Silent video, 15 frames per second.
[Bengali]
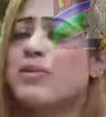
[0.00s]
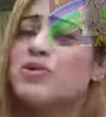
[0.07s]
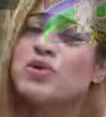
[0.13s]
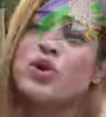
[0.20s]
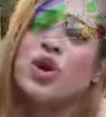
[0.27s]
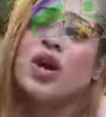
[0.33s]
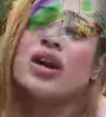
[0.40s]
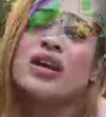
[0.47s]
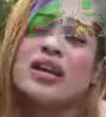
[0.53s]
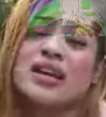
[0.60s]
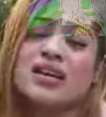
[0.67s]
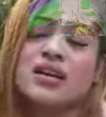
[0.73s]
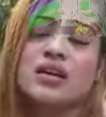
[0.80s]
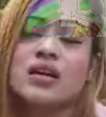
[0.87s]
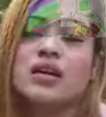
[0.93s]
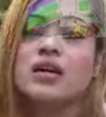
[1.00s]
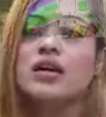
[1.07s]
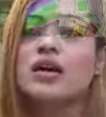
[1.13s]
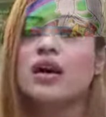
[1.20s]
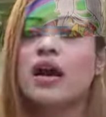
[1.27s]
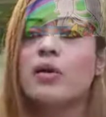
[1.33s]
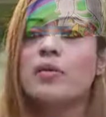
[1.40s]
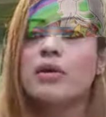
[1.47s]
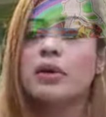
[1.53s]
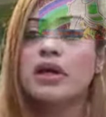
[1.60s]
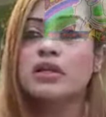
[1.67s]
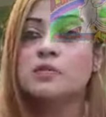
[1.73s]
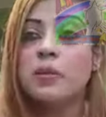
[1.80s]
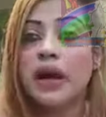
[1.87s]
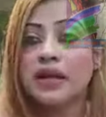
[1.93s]
আমি ছোট করার কি আমি আমার
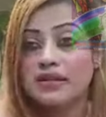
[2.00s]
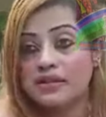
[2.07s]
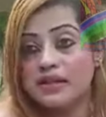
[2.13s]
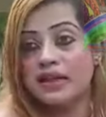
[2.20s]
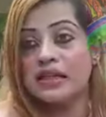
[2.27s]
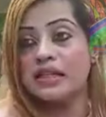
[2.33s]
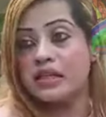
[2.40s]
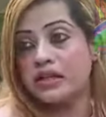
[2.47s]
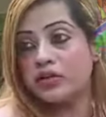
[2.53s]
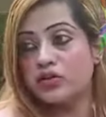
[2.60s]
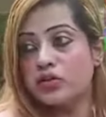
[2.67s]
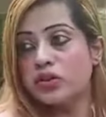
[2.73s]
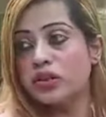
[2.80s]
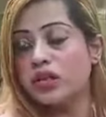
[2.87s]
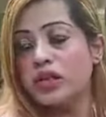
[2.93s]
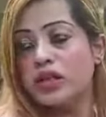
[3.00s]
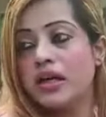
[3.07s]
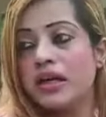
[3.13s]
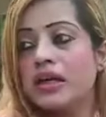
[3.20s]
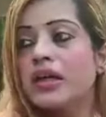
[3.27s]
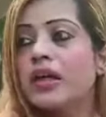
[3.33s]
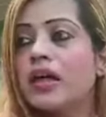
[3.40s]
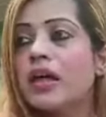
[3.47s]
এক্সপিরিয়েন্স থেকে শেয়ার করছি লাইক